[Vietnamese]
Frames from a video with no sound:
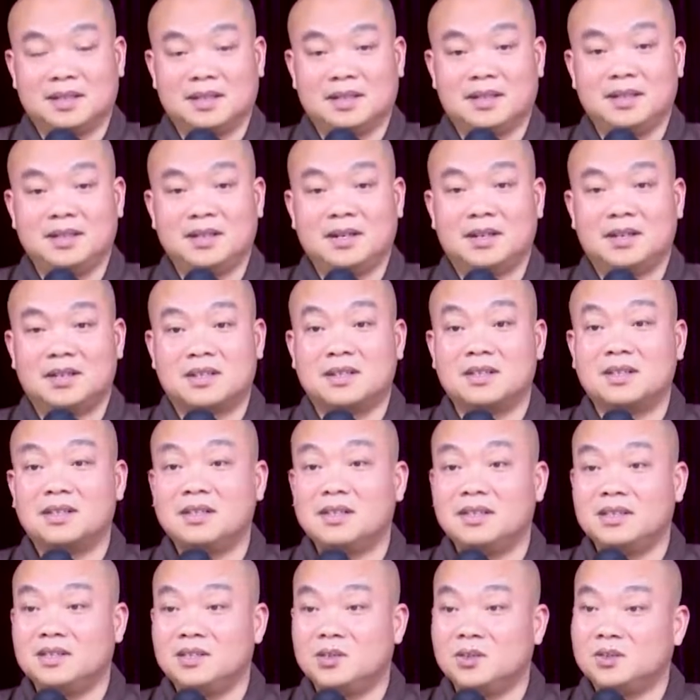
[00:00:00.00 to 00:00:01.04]
Khi họ
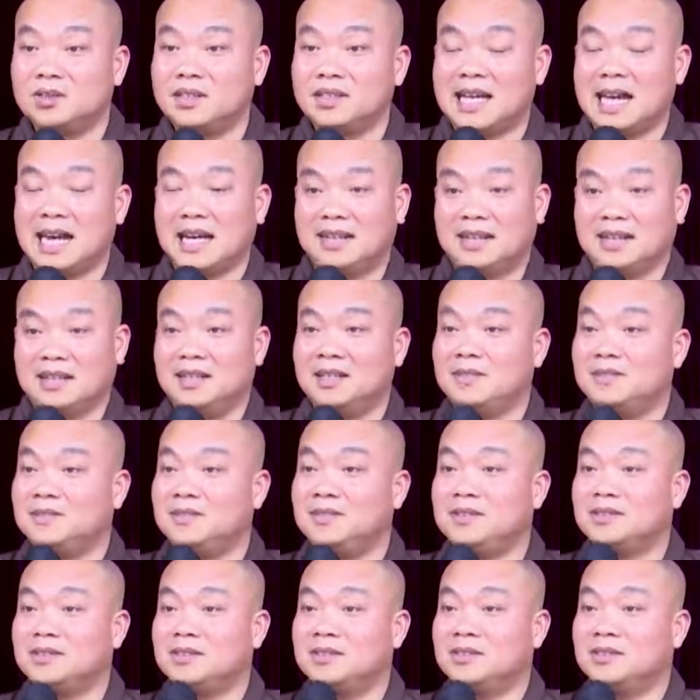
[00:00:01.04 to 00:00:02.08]
rơi xuống thế gian này, hết
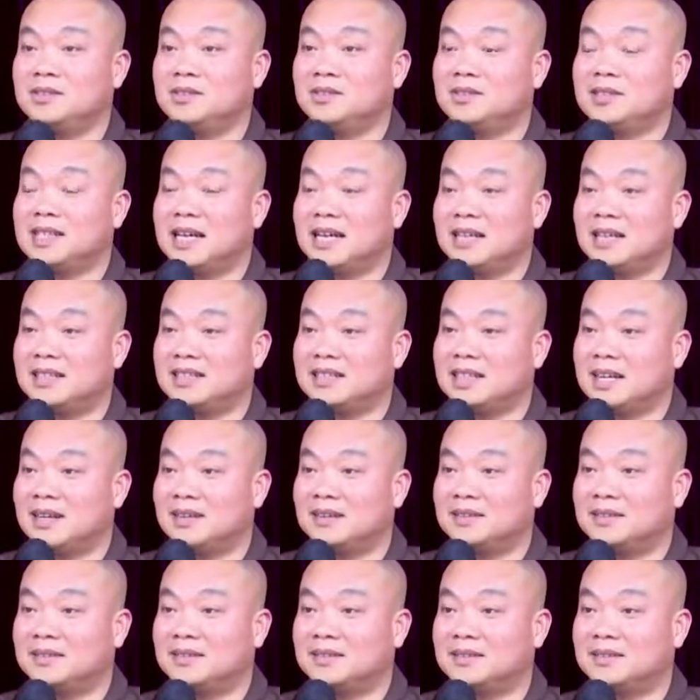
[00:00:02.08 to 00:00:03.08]
phước rồi xuống thế gian này sao?